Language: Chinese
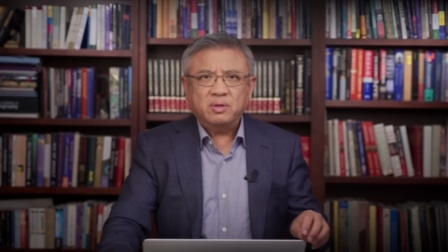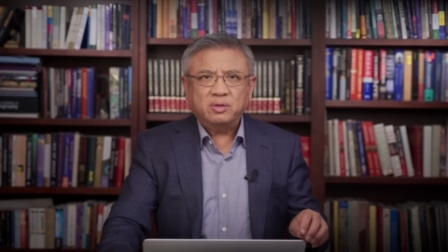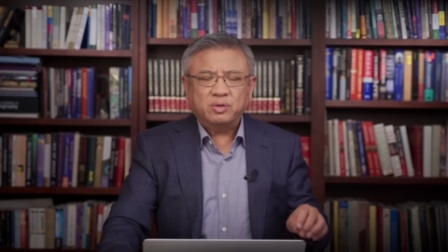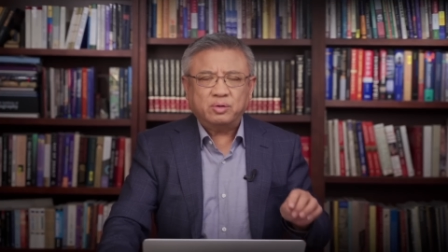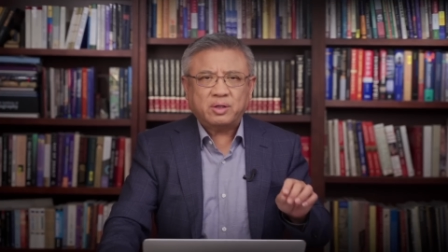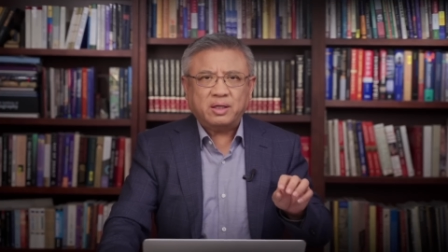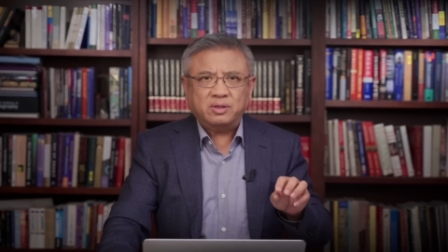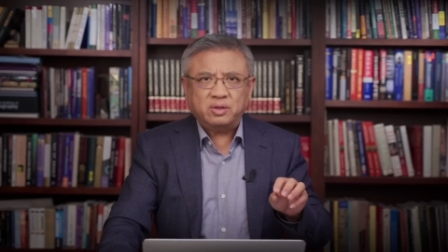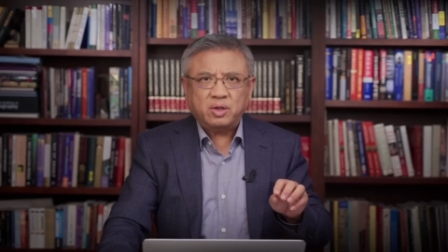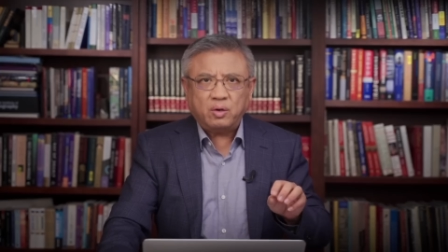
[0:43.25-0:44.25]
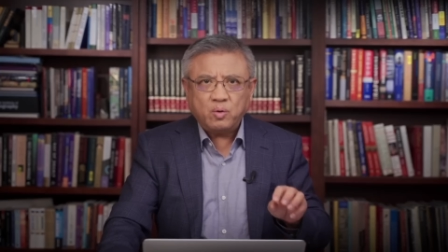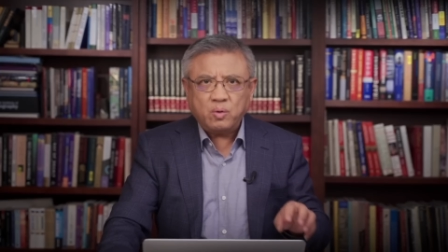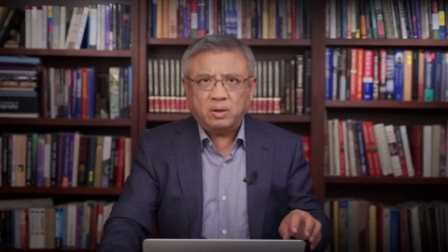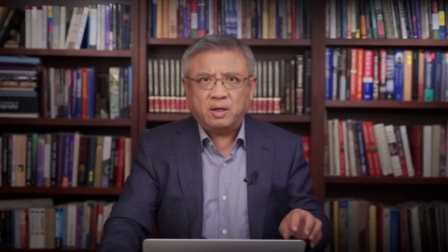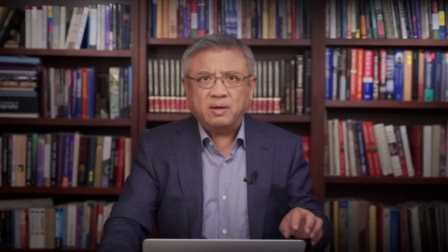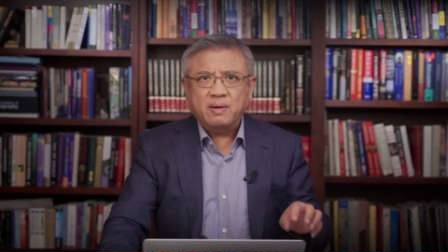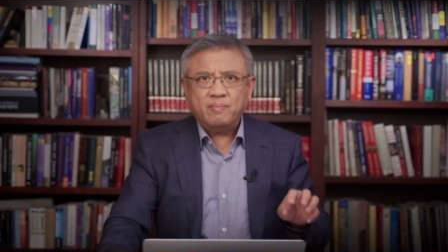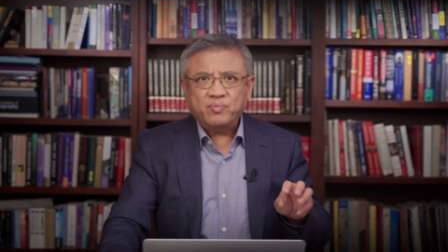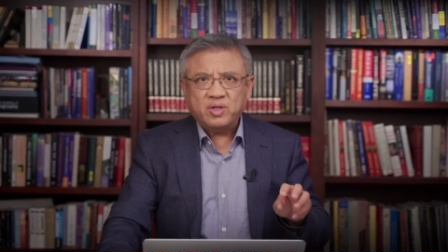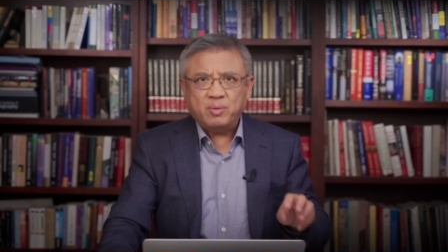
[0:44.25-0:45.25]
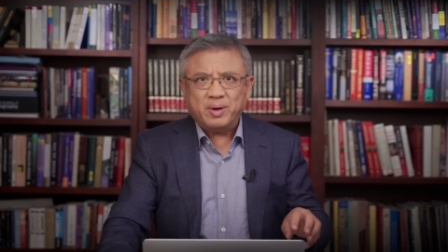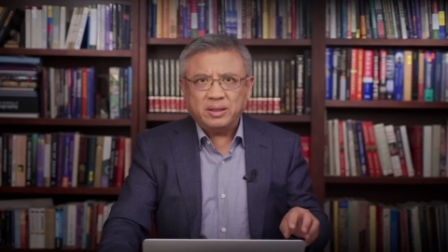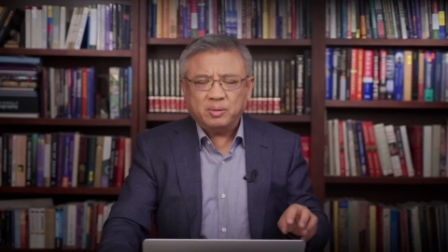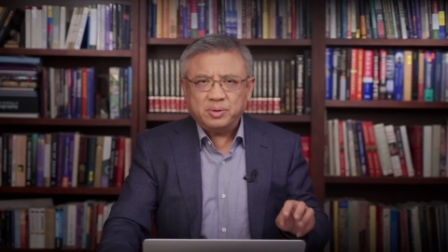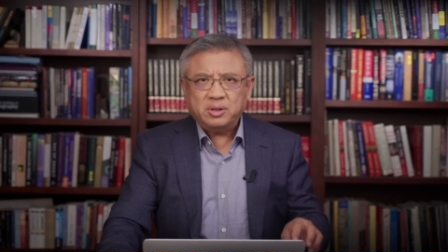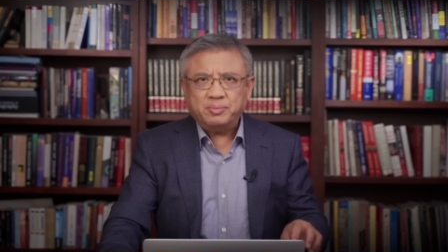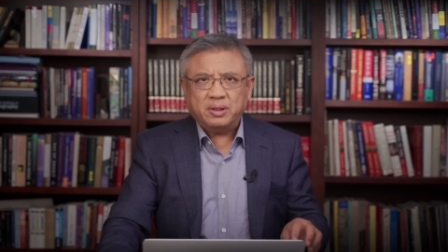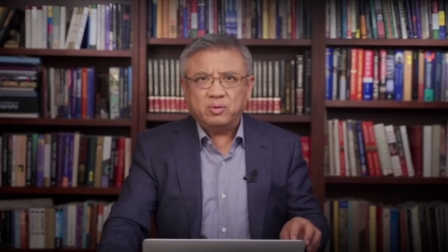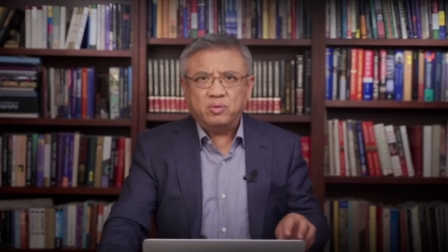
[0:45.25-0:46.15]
就说他已经超过了一般的批评